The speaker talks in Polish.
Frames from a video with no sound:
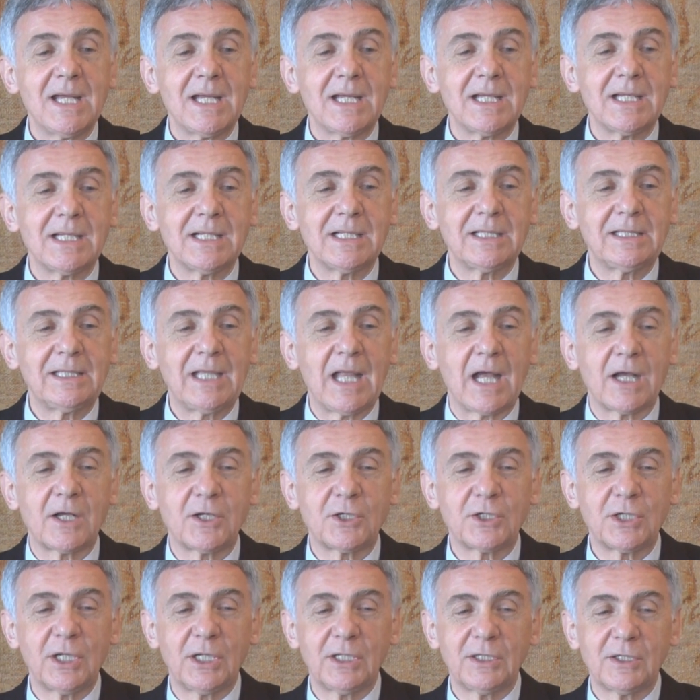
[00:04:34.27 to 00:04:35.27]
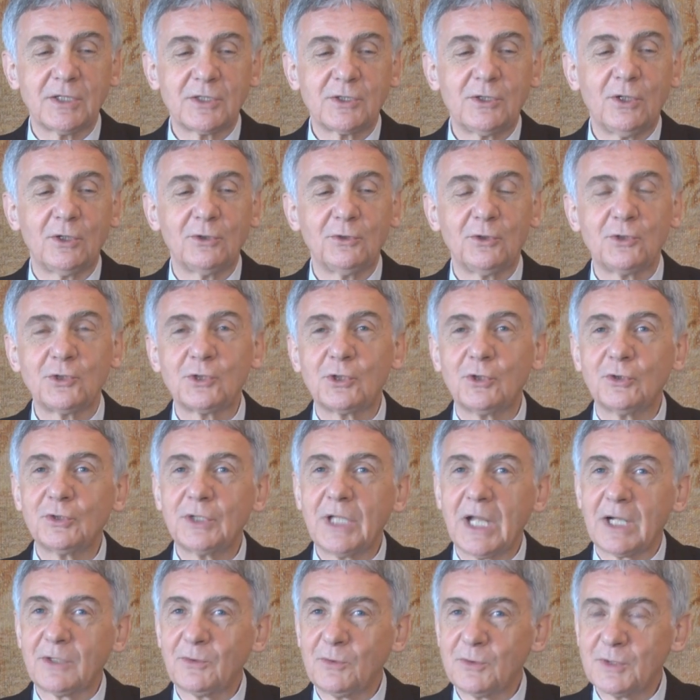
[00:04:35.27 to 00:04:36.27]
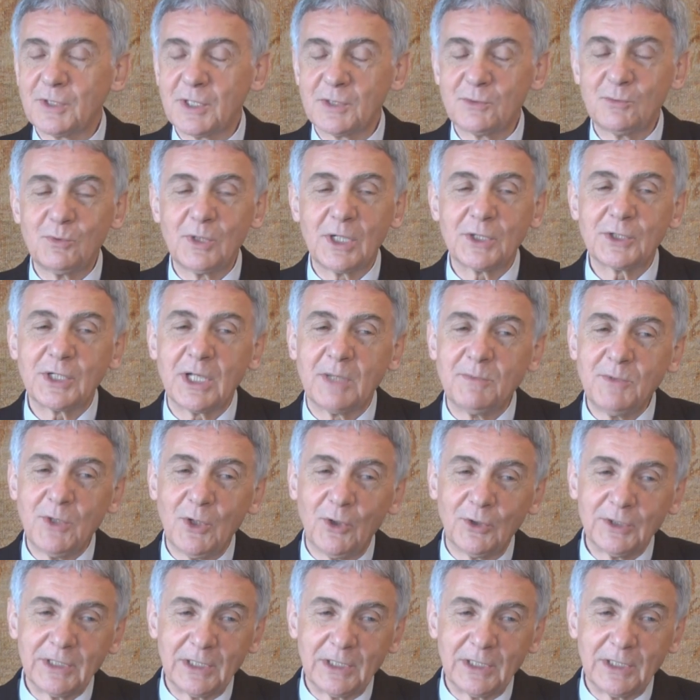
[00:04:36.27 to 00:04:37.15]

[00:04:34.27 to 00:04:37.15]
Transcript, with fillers: e, także zdolność kontaktu ze słuchaczami,